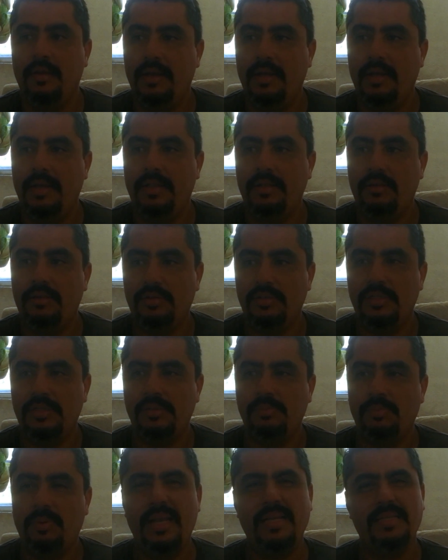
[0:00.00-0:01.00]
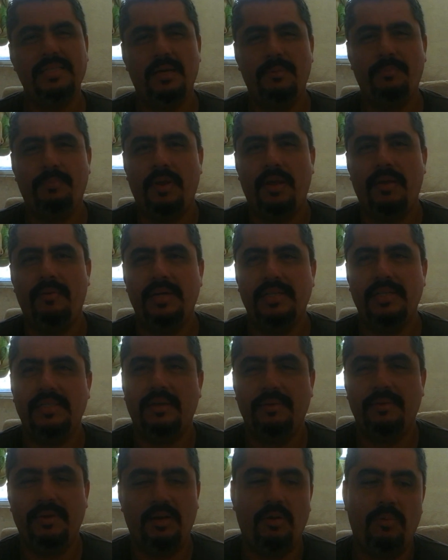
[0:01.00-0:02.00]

Eh, entonces voy a hacer pruebas a ver